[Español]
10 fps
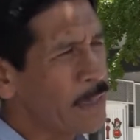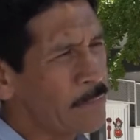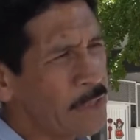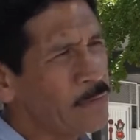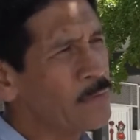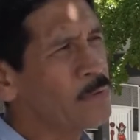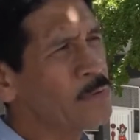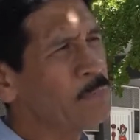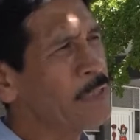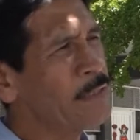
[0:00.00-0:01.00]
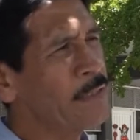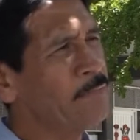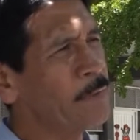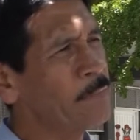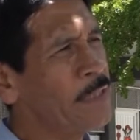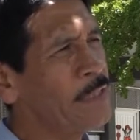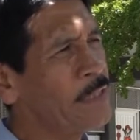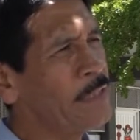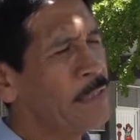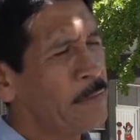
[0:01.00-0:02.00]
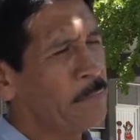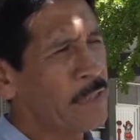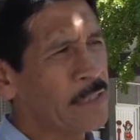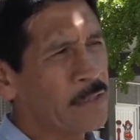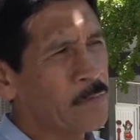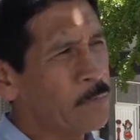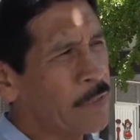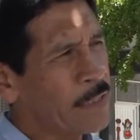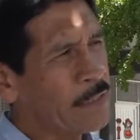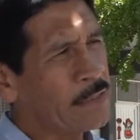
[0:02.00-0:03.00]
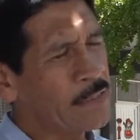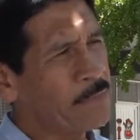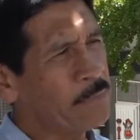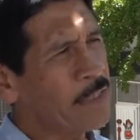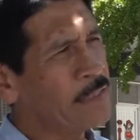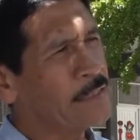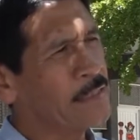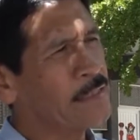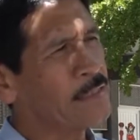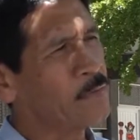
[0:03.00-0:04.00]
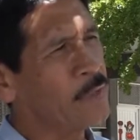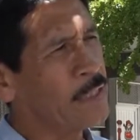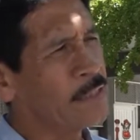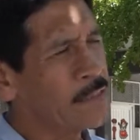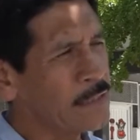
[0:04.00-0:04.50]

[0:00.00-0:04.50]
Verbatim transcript: hablando con los padres de familia para recuperar las disciplinas en las escuelas,